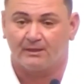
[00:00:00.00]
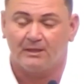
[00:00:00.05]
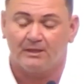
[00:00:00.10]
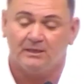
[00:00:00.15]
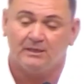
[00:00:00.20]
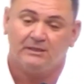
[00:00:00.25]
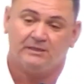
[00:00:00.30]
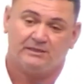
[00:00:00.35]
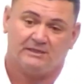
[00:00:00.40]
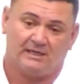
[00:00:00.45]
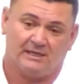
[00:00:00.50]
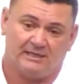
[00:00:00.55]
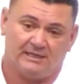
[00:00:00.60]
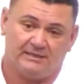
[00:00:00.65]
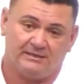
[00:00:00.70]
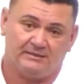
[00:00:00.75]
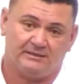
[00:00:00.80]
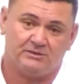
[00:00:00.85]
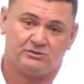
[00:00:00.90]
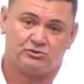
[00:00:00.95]
E além
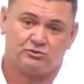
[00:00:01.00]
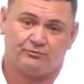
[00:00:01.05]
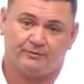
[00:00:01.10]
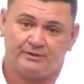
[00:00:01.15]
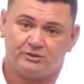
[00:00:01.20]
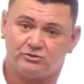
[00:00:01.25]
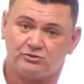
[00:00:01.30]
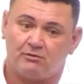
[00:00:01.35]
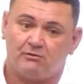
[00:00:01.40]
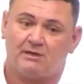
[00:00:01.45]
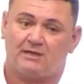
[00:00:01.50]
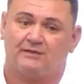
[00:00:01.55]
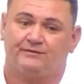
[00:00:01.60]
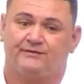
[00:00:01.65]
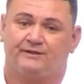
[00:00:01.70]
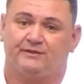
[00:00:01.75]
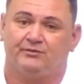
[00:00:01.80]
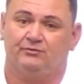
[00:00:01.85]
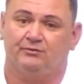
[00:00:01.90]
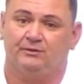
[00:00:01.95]
disso, não é só o
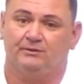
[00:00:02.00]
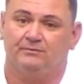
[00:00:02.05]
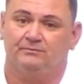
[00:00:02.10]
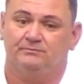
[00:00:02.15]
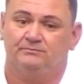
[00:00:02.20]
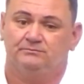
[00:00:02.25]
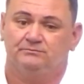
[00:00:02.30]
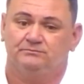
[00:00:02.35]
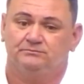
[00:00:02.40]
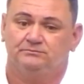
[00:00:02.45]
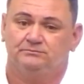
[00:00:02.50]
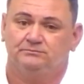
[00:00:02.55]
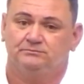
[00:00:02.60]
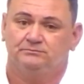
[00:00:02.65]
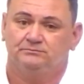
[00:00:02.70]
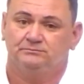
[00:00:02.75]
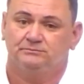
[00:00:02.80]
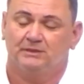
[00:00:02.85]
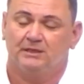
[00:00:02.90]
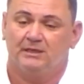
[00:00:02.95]
catador.
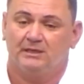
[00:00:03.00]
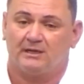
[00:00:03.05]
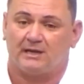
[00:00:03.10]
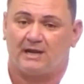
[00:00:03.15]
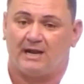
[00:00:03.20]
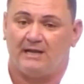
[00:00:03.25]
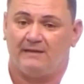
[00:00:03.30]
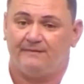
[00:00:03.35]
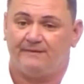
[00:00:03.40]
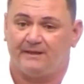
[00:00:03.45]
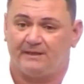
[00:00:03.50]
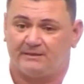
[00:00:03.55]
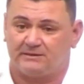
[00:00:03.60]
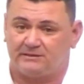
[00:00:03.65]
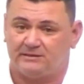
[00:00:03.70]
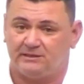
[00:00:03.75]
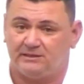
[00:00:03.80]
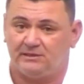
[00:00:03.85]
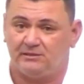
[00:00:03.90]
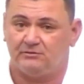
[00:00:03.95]
Cada
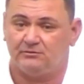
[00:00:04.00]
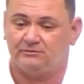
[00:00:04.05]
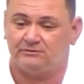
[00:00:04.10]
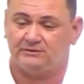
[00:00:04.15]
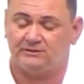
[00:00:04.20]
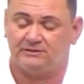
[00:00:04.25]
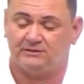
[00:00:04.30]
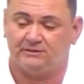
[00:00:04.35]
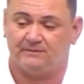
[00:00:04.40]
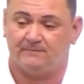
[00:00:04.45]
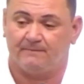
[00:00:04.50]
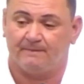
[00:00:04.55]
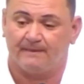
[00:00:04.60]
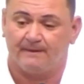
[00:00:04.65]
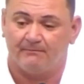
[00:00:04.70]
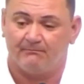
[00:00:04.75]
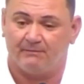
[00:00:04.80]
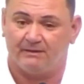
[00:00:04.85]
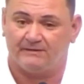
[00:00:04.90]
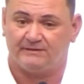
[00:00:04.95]
quilo de
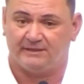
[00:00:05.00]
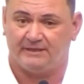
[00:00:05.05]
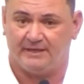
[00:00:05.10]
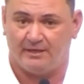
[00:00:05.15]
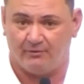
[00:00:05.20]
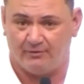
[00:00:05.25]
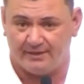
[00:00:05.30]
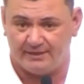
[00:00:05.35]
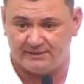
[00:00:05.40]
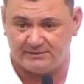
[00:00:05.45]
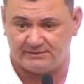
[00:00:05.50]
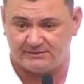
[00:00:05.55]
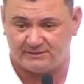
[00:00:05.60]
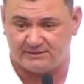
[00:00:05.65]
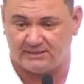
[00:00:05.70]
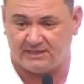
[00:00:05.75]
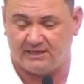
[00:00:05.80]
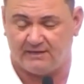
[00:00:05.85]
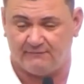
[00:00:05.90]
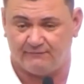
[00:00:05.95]
material
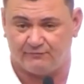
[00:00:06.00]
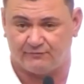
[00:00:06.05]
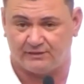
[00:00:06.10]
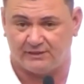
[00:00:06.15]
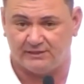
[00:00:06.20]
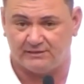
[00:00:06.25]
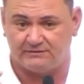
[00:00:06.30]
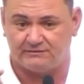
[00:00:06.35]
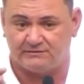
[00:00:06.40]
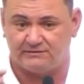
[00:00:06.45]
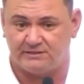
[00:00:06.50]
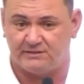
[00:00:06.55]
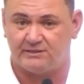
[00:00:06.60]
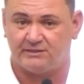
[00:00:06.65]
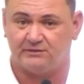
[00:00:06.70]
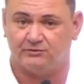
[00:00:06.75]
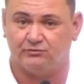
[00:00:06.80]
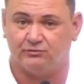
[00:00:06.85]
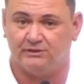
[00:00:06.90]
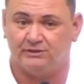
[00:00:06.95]
reciclável que ele tira
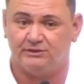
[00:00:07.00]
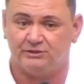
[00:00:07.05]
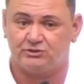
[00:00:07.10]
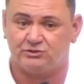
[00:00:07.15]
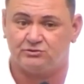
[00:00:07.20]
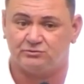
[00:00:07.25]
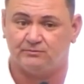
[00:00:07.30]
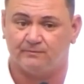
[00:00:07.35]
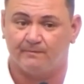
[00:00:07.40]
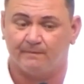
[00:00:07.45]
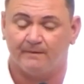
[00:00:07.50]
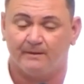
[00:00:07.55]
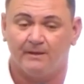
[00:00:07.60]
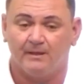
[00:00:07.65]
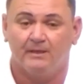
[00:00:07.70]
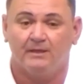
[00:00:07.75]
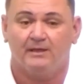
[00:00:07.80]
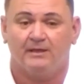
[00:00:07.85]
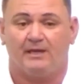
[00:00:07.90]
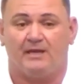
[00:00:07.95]
do lixo,
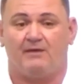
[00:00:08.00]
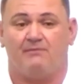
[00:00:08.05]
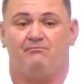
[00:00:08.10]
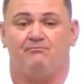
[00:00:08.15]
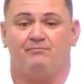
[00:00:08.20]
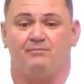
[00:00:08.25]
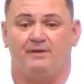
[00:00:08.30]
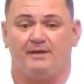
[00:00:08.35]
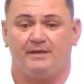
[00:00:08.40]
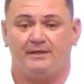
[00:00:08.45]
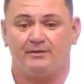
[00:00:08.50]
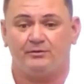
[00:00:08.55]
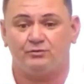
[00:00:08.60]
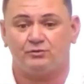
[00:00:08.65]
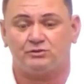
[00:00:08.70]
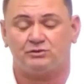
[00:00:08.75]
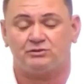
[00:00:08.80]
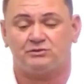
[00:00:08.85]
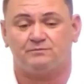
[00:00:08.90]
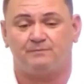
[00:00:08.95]
é
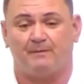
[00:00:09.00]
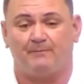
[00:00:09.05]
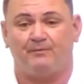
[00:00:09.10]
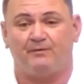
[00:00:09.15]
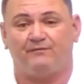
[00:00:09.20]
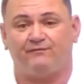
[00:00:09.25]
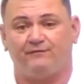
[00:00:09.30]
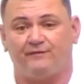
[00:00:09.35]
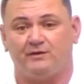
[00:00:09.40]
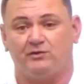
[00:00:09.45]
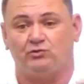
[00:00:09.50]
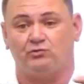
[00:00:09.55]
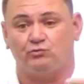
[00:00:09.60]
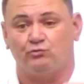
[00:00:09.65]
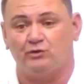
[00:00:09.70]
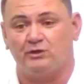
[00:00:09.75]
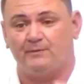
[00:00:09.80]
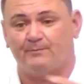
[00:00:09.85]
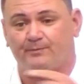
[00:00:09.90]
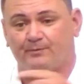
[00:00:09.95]
menos para a
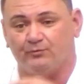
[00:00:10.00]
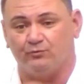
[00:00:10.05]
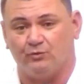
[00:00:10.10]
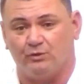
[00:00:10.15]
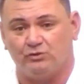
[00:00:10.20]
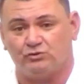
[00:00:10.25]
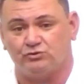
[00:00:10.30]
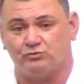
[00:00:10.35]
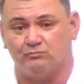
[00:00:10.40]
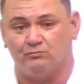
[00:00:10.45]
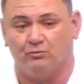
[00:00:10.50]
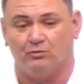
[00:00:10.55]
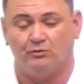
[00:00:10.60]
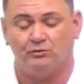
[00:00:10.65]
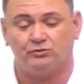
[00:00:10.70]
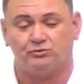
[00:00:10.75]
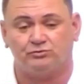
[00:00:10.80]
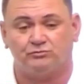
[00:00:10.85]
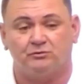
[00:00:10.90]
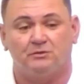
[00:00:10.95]
prefeitura, para o nosso
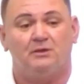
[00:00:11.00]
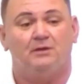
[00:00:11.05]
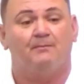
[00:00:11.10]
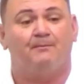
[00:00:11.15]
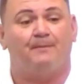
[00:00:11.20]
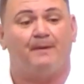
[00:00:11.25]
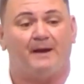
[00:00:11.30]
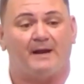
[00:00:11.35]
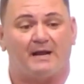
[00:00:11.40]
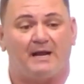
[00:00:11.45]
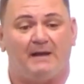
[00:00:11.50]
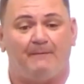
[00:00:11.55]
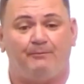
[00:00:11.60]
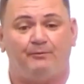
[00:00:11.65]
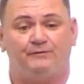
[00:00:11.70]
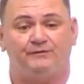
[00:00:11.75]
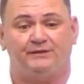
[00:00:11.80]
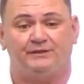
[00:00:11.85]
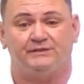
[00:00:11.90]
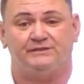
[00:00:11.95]
bolso, pagar para o
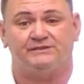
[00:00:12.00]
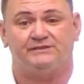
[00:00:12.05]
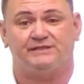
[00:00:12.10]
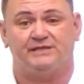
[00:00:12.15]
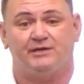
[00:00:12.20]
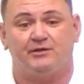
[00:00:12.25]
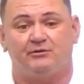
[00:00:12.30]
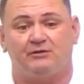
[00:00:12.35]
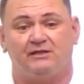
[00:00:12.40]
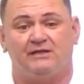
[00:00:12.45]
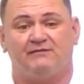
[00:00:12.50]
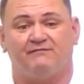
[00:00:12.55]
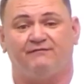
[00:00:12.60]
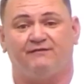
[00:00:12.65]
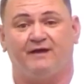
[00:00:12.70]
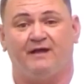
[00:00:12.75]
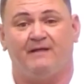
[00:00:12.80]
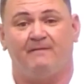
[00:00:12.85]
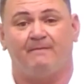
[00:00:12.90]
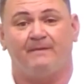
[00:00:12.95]
terceiro
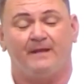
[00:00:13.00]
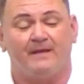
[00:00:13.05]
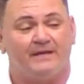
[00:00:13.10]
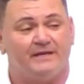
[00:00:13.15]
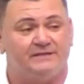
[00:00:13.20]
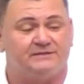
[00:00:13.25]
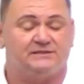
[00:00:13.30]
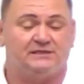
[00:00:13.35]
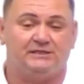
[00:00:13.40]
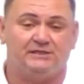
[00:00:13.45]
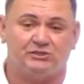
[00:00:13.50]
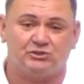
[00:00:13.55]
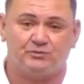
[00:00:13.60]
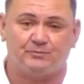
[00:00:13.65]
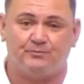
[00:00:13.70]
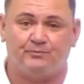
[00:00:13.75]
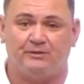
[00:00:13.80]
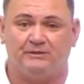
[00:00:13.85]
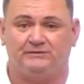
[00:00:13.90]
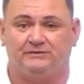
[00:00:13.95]
levar esse lixo
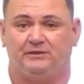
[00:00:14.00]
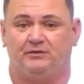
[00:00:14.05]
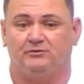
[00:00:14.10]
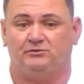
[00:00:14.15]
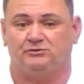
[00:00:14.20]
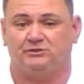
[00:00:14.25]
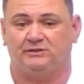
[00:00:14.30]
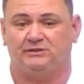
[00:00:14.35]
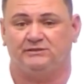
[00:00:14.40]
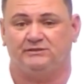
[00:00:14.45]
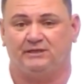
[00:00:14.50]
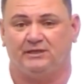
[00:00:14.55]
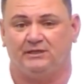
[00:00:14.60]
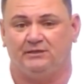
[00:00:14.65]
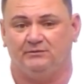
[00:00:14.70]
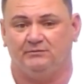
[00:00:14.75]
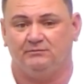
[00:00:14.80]
para um aterro sanitário.